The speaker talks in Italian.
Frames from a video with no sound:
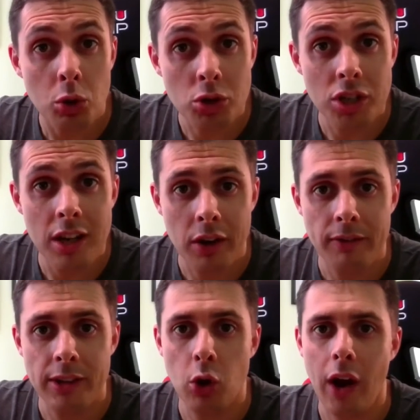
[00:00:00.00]
consiglio che
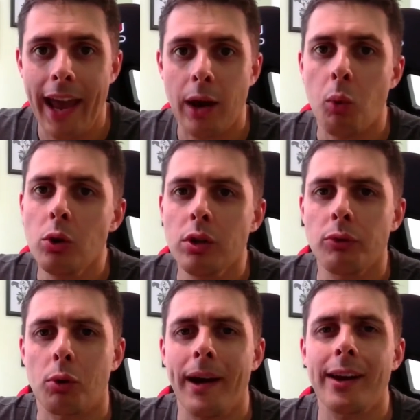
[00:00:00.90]
vi do è quello di
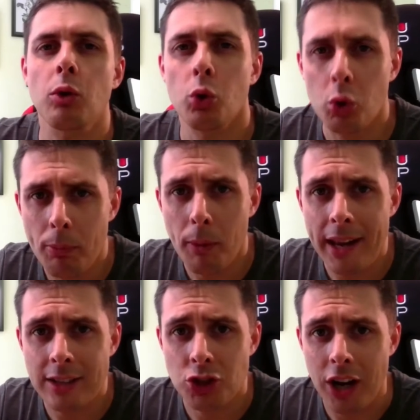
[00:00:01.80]
formare un gruppo
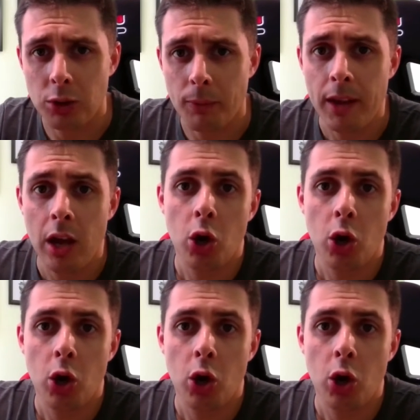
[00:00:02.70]
bilanciato.